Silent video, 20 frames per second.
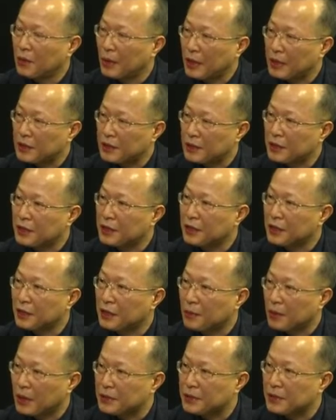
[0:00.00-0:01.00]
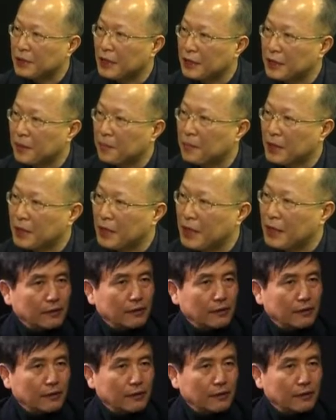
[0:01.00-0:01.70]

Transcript: 완전히 완치가 됩니다.